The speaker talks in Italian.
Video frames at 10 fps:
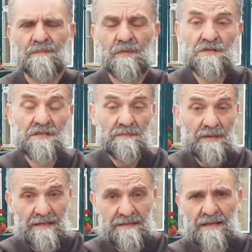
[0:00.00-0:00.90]

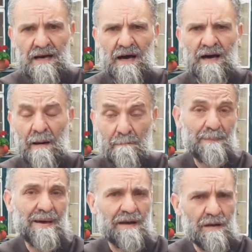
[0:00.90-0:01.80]
possibilità,
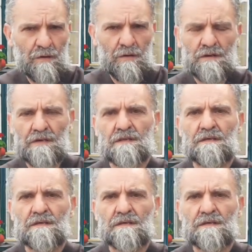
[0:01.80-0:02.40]
l'appello